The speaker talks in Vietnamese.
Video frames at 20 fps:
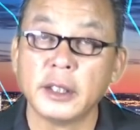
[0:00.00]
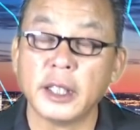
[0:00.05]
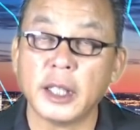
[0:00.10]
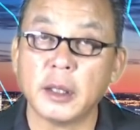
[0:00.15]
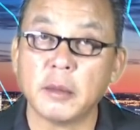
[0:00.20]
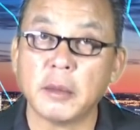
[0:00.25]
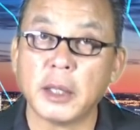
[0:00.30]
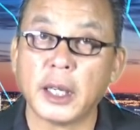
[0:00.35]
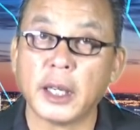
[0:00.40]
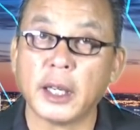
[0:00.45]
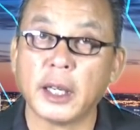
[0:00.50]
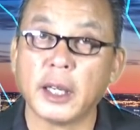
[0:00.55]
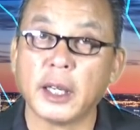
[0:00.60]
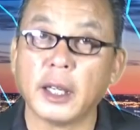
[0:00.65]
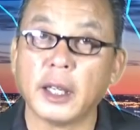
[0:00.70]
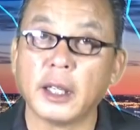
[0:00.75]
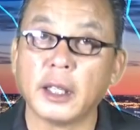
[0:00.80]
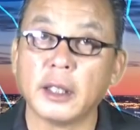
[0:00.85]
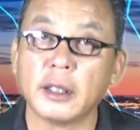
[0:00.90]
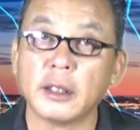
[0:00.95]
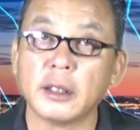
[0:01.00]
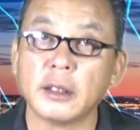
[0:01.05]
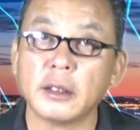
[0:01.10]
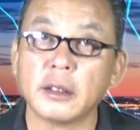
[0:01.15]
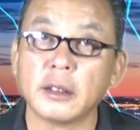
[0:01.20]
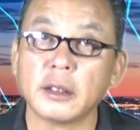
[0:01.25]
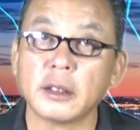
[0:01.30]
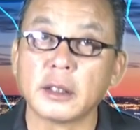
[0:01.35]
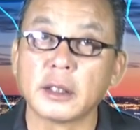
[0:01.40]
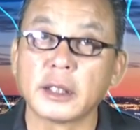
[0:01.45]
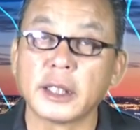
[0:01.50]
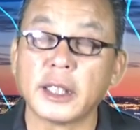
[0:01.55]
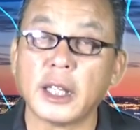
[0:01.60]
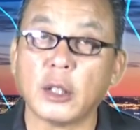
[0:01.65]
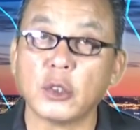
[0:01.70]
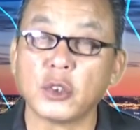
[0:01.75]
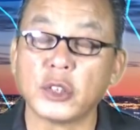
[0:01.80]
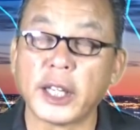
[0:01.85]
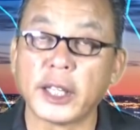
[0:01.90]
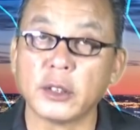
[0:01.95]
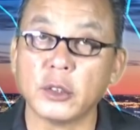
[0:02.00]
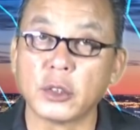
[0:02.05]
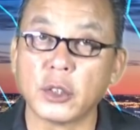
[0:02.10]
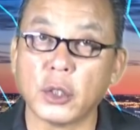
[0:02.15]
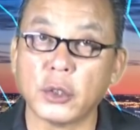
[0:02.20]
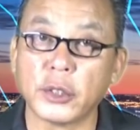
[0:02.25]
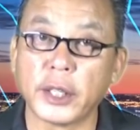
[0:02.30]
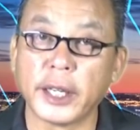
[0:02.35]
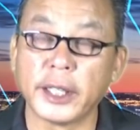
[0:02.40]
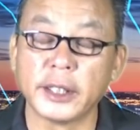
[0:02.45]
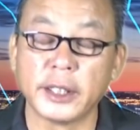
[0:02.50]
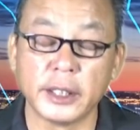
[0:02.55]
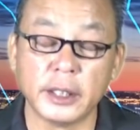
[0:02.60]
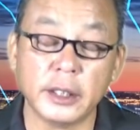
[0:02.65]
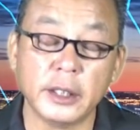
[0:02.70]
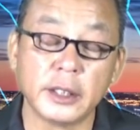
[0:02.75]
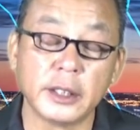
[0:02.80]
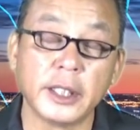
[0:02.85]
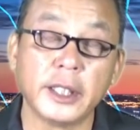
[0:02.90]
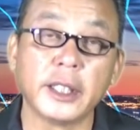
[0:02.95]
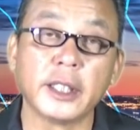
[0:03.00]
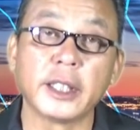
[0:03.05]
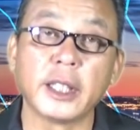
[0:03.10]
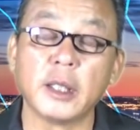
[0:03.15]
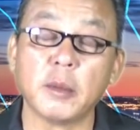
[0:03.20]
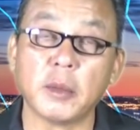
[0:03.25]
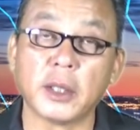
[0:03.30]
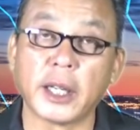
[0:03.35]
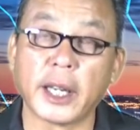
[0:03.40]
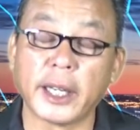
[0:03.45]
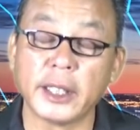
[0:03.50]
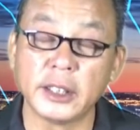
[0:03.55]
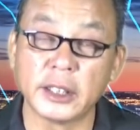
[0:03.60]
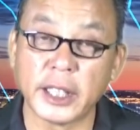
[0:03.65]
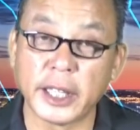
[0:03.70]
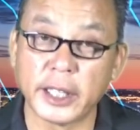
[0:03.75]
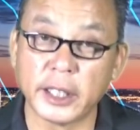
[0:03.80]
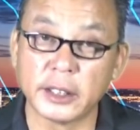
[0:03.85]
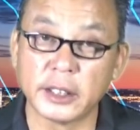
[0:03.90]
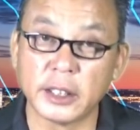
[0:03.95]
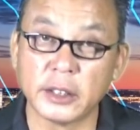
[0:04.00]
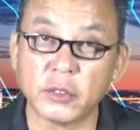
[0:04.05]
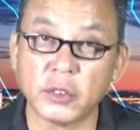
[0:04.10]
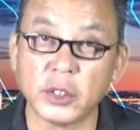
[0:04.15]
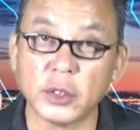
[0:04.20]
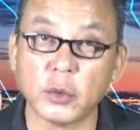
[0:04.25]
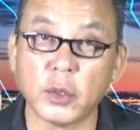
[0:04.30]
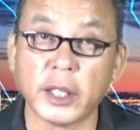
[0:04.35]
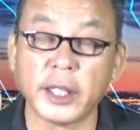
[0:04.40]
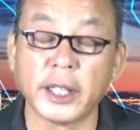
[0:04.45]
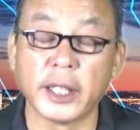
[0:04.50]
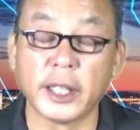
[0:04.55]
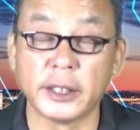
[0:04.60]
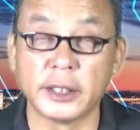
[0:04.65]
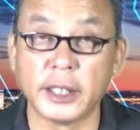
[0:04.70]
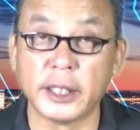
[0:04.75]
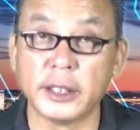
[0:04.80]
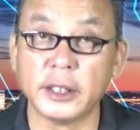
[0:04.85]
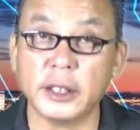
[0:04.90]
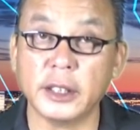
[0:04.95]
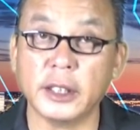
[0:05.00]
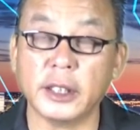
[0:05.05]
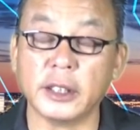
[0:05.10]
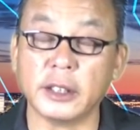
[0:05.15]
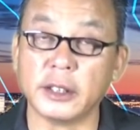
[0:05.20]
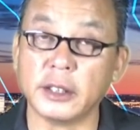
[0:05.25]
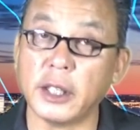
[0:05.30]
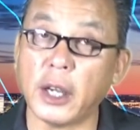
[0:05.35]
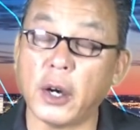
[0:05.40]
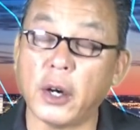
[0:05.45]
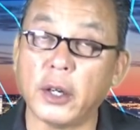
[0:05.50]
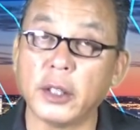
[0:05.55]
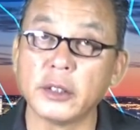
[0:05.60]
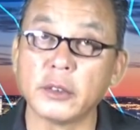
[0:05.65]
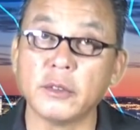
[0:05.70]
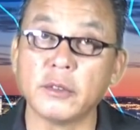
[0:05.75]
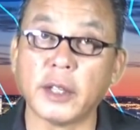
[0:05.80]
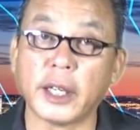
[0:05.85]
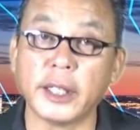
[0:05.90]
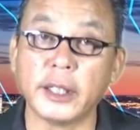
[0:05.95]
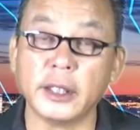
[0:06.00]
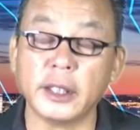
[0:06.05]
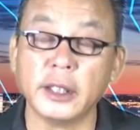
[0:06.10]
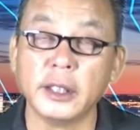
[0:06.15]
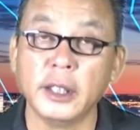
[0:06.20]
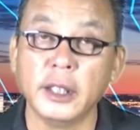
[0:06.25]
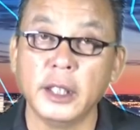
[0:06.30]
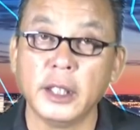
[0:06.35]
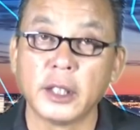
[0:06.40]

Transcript: để mà ờ, ờ, cái đầu xe của cô này thì đương nhiên khi mà lái xe ở trên freeway hay trên đường nhỏ cũng vậy nữa